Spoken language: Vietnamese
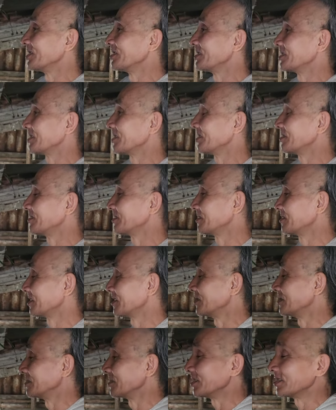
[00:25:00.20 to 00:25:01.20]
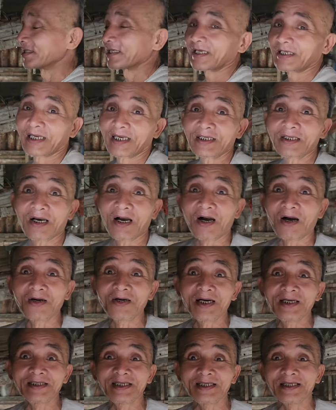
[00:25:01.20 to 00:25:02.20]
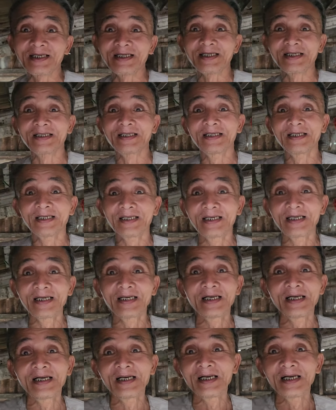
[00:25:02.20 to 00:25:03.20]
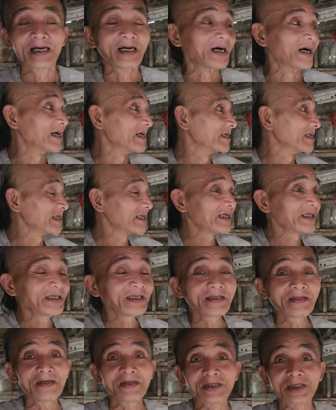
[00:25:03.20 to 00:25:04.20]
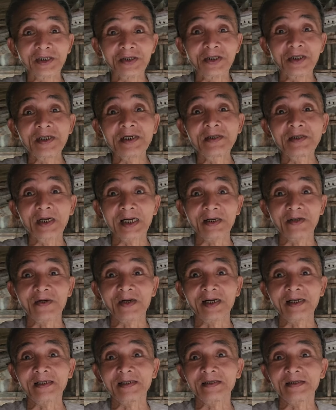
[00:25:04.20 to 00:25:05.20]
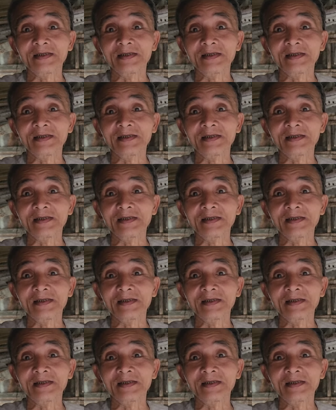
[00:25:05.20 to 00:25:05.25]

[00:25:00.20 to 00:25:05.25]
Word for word: vậy đó, ờ, hình như người ta thấy ngộ hả gì á ngộ ờ thấy nó bùi xùi đó hoàn hoàng